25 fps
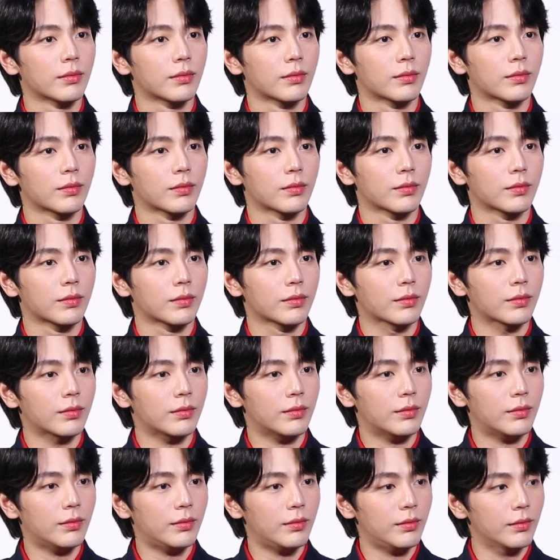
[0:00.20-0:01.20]
ครับฉลอง
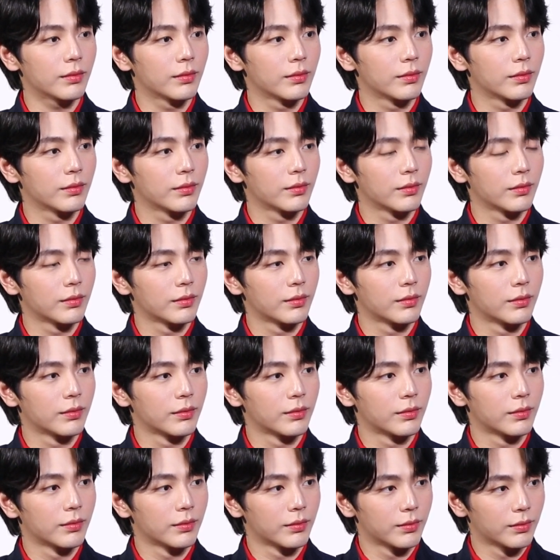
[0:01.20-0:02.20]
ครบรอบ20ปี
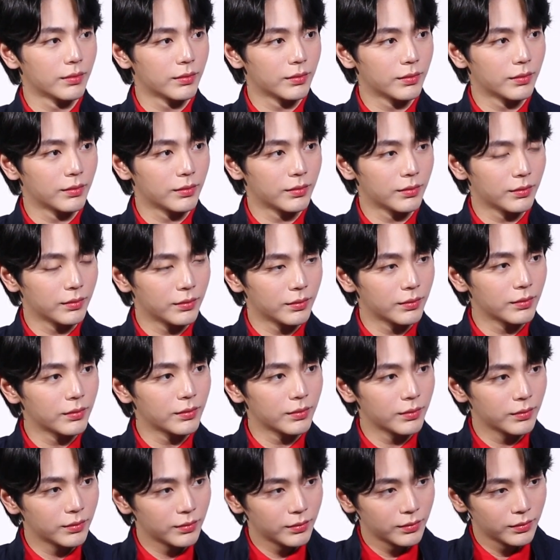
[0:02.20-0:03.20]
90 ปีที่20ของสต
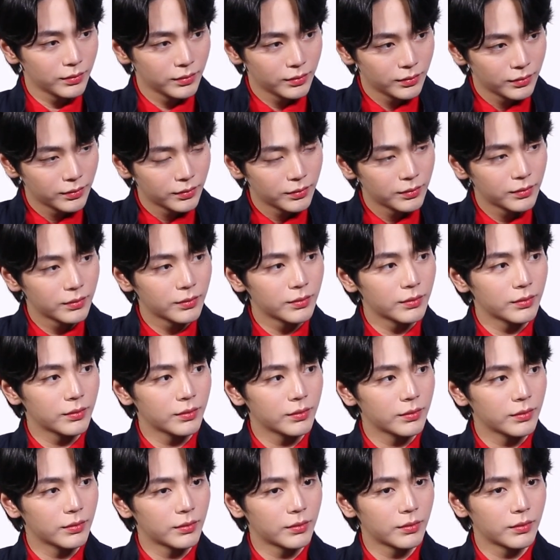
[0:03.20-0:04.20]
รีทอิงลิชนเป็นไงบ้างเห
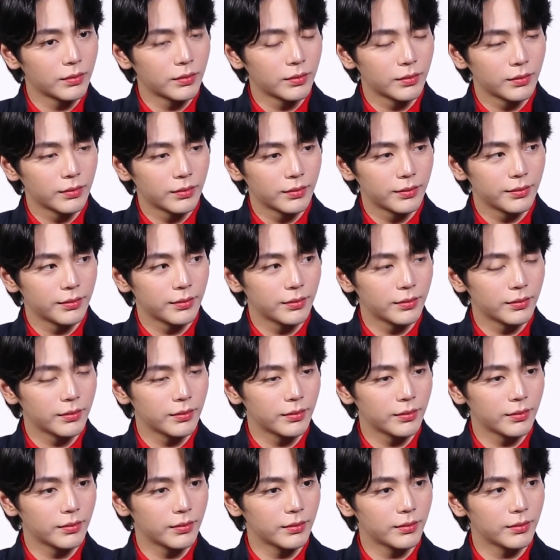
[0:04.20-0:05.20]
รอเราในฐานะ
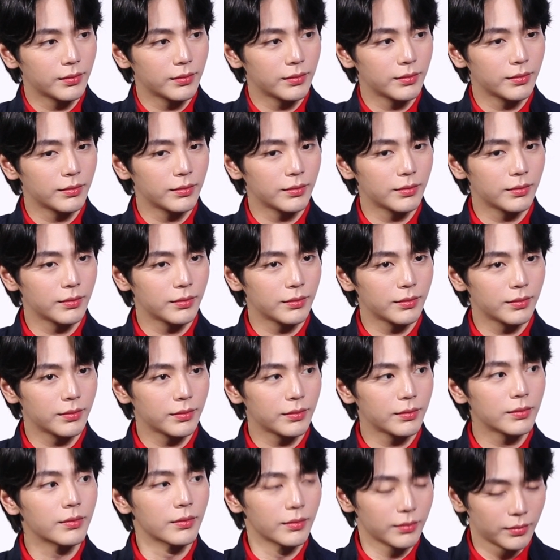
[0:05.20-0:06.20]
แบรนด์เซนเตอร์เนาะ
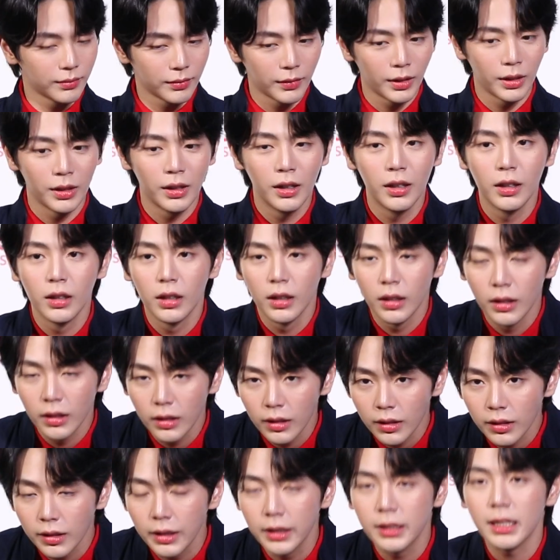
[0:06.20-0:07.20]

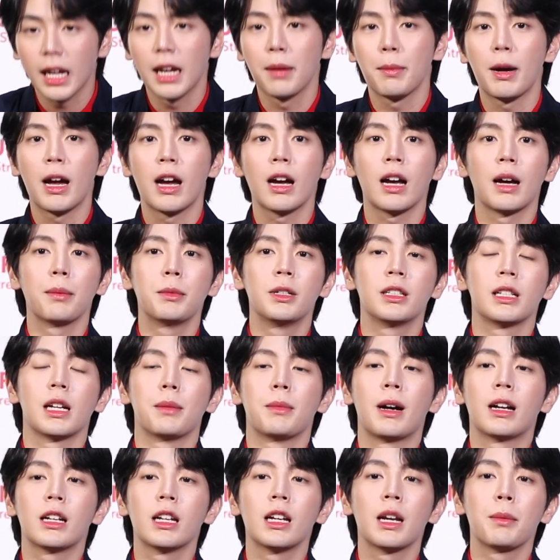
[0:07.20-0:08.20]
ดีใจมากครับ ดีใจ
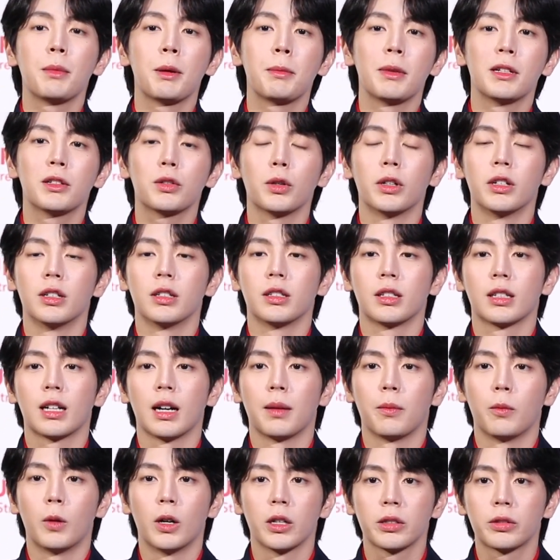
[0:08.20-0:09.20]
มากที่ได้มาเป็นส่วนหนึ่ง
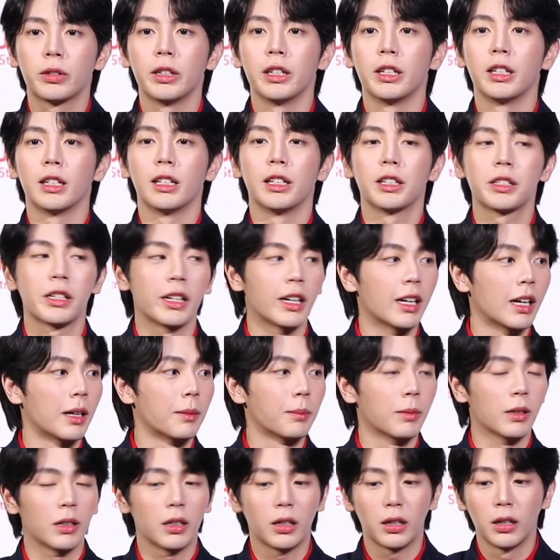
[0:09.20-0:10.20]
กับ Wall Street English นะค
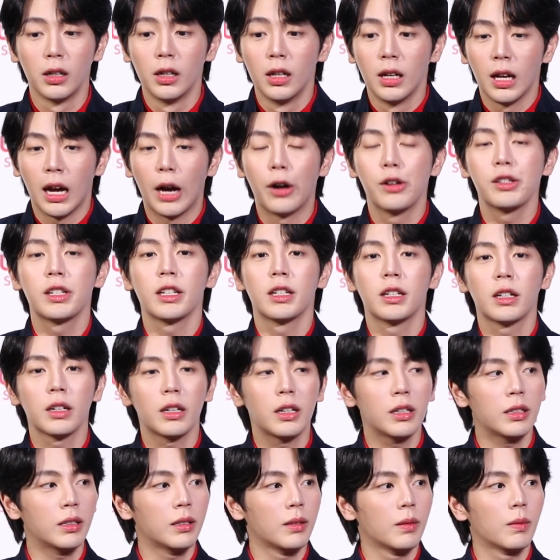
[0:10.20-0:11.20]
รับก็เอาจริง
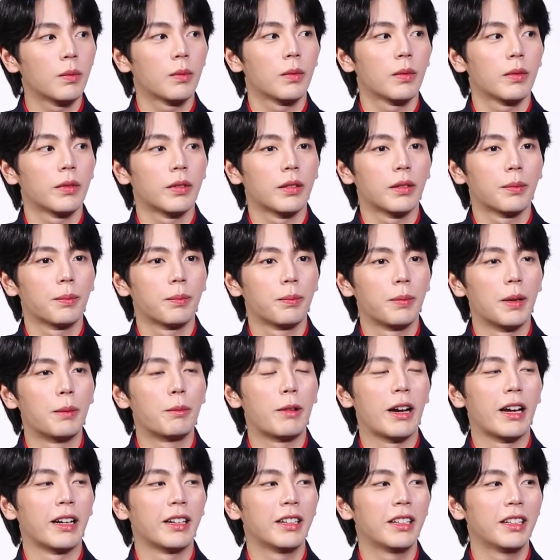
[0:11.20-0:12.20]
ก็เป็
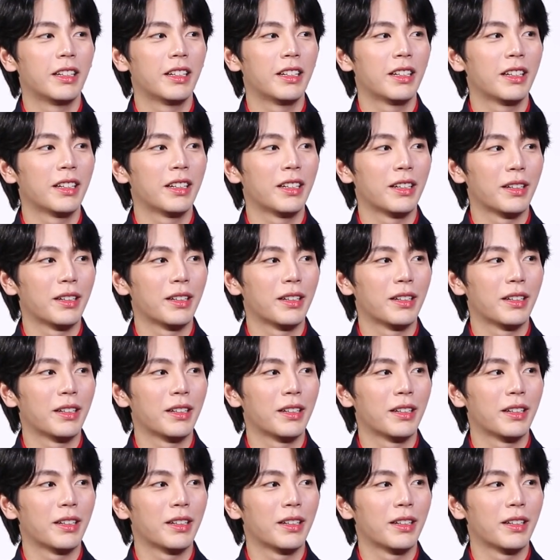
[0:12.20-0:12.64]
นแบรนด์ที่